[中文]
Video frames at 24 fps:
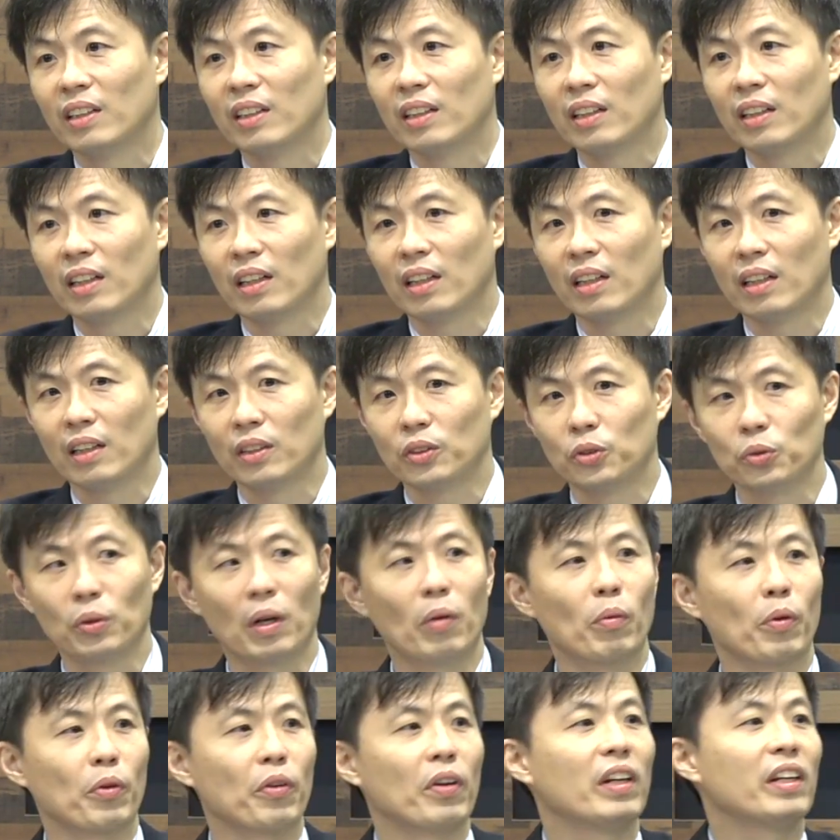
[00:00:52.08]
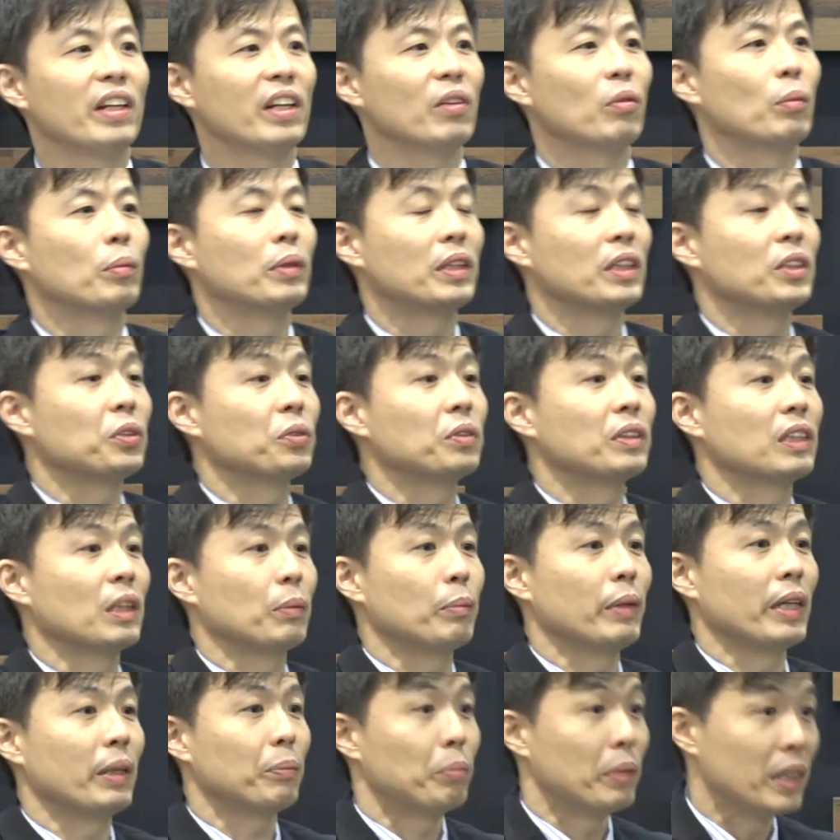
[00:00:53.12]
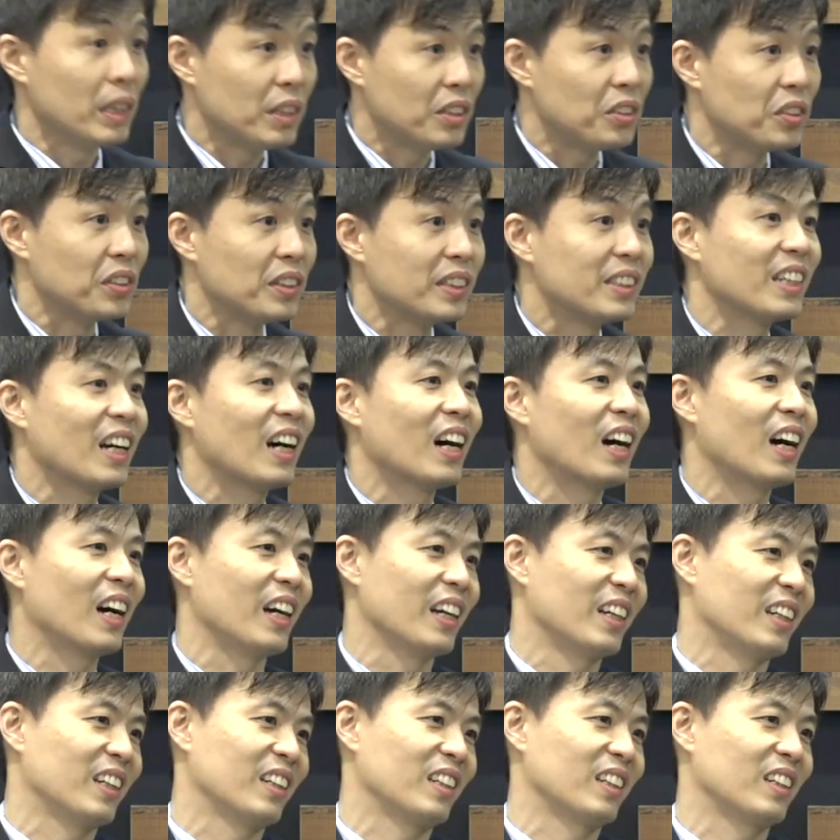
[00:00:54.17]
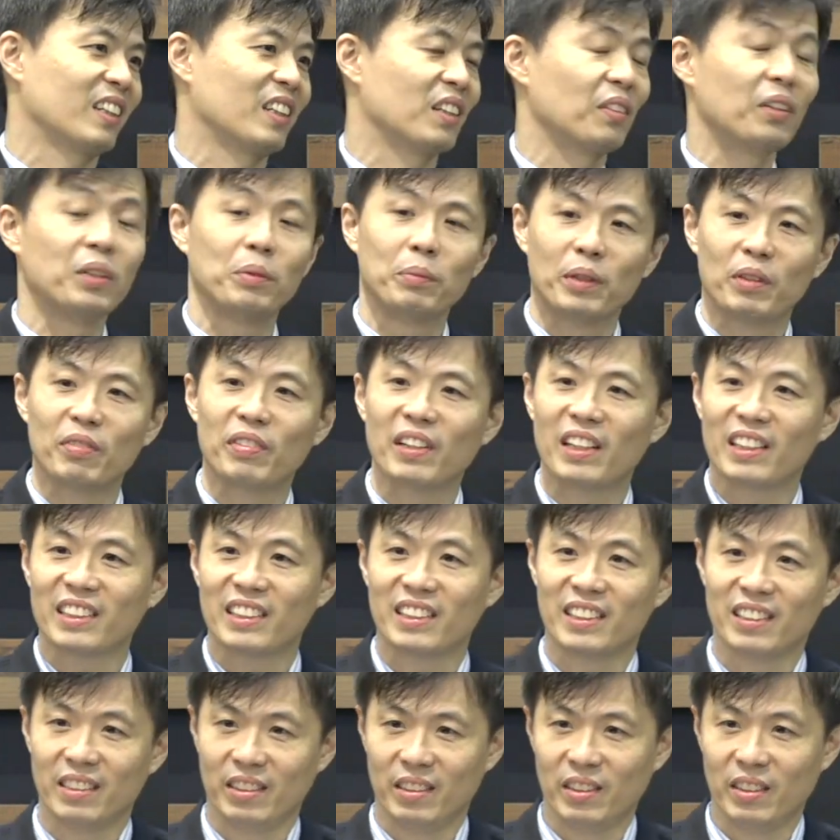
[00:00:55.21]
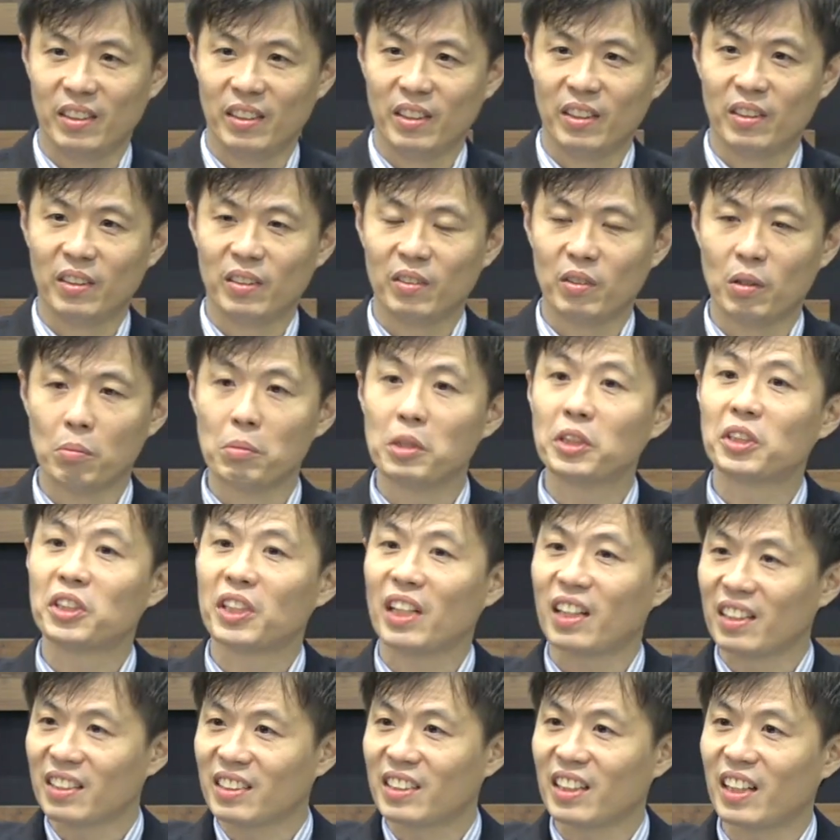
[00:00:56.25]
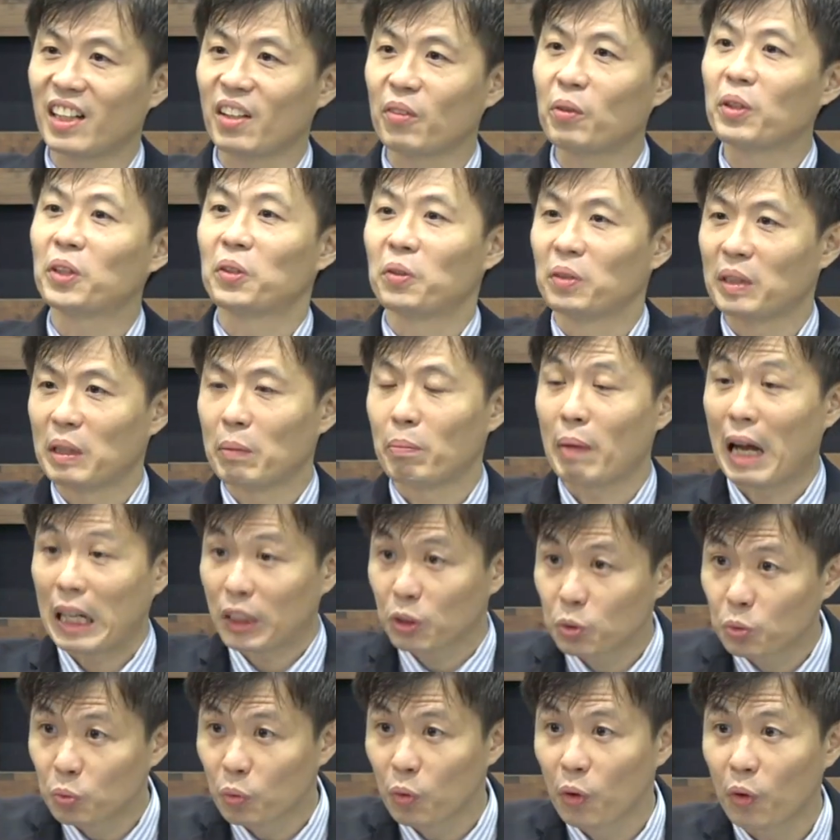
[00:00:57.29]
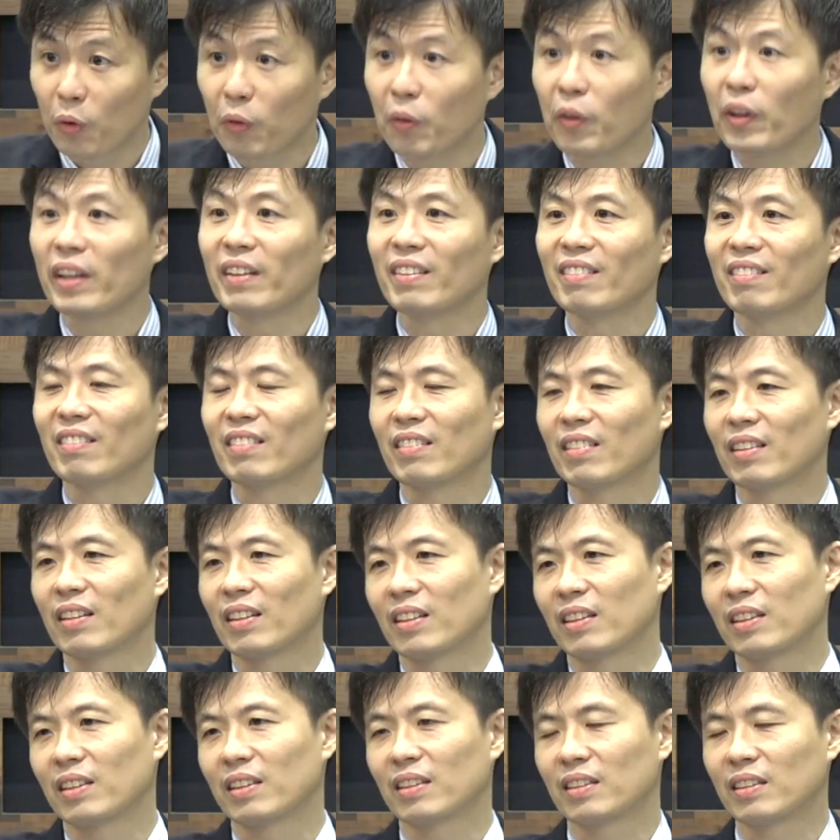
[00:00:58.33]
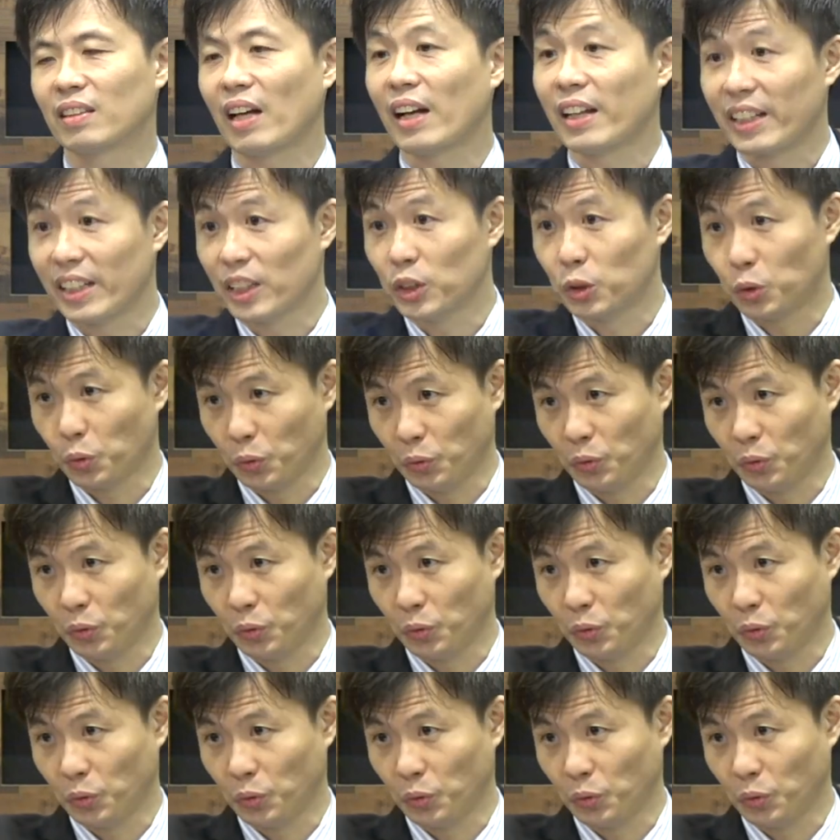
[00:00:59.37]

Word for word: 啊，主啊，我愿意我们弟兄姐妹彼此相爱。各位有没有发现，我们常常会懂得把所愿带给主，